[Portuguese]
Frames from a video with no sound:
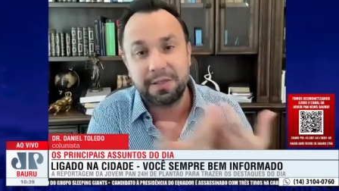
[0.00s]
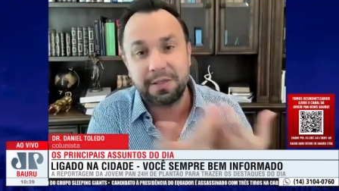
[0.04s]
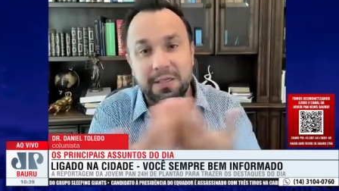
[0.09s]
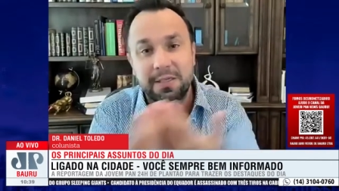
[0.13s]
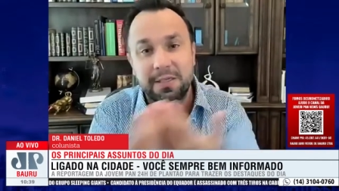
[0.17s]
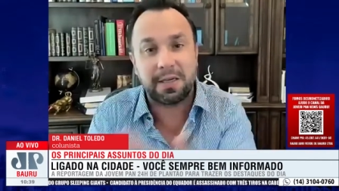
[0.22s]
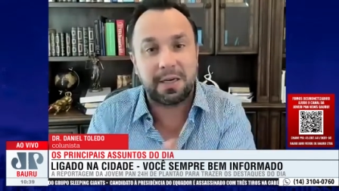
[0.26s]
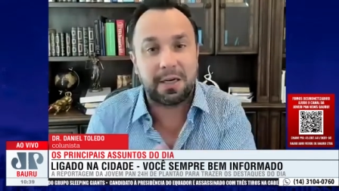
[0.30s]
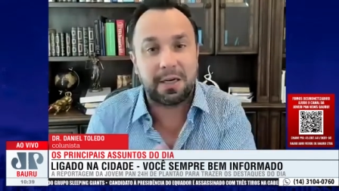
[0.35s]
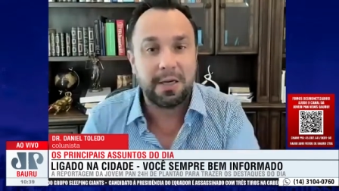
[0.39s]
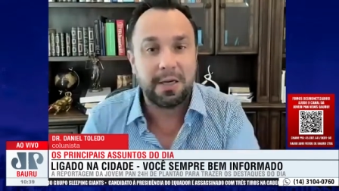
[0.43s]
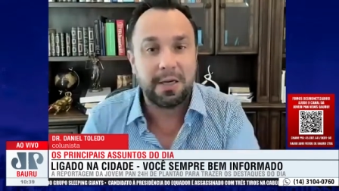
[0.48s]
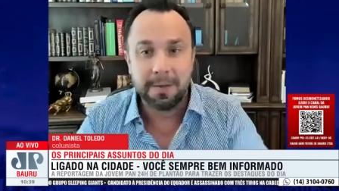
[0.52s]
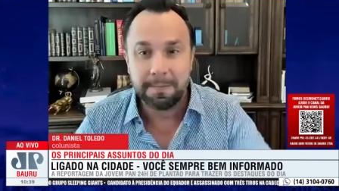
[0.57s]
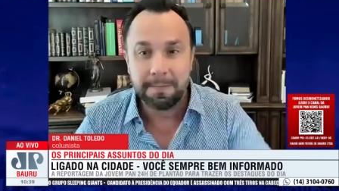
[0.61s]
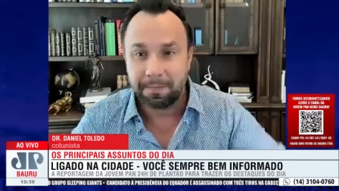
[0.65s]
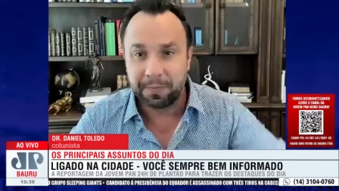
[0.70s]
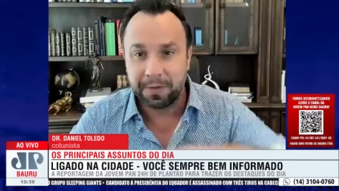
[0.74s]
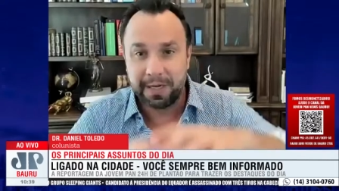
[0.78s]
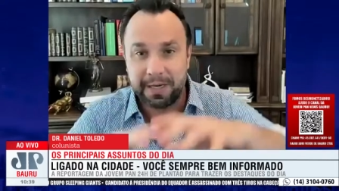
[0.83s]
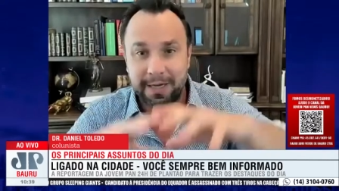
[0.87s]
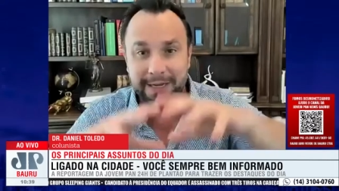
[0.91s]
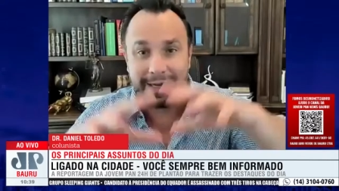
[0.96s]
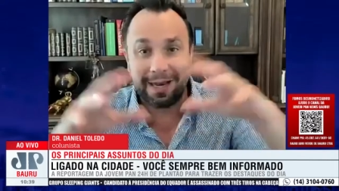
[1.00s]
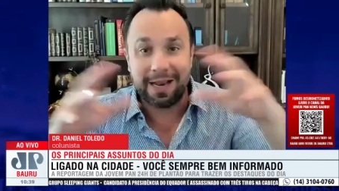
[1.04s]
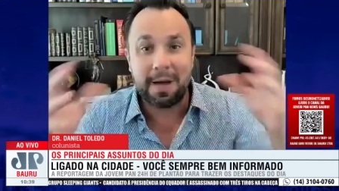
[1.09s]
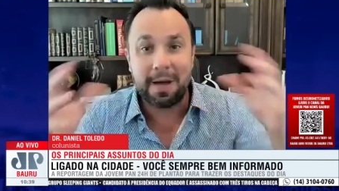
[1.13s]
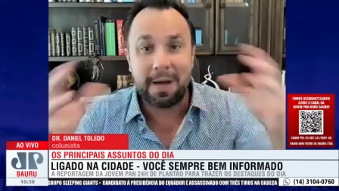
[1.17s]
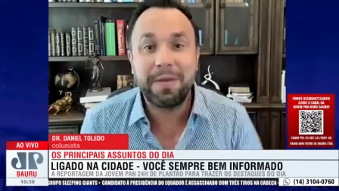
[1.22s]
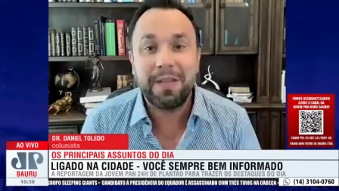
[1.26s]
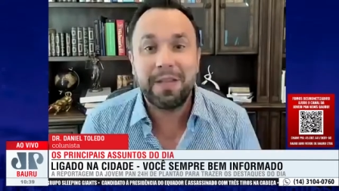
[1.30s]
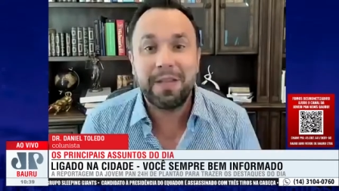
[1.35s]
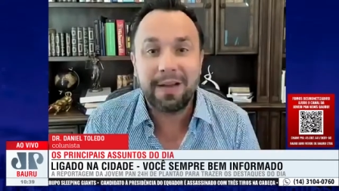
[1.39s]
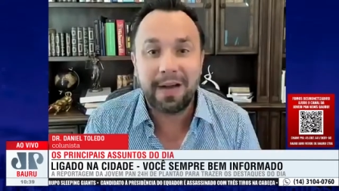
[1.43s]
precisa é,
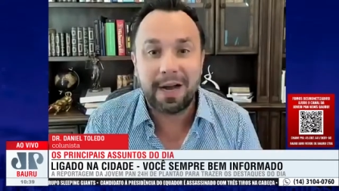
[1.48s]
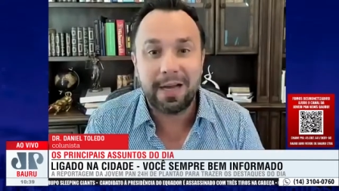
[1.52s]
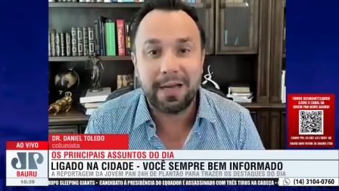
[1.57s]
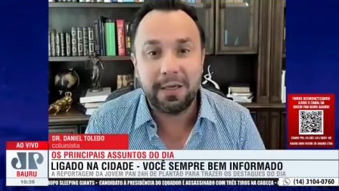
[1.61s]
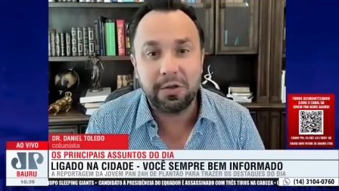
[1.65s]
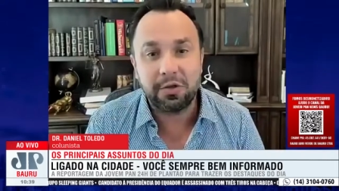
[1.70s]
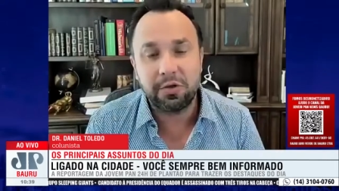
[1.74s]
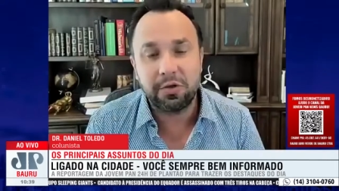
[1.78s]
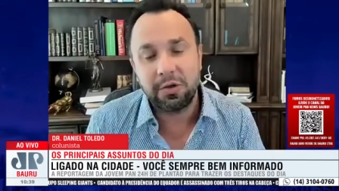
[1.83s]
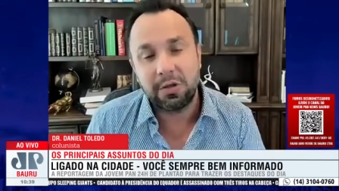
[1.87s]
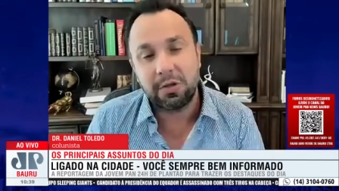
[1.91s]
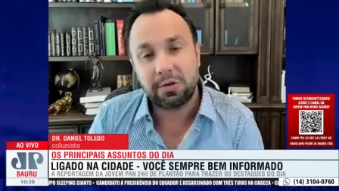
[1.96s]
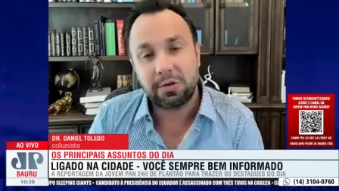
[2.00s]
lapidar isso.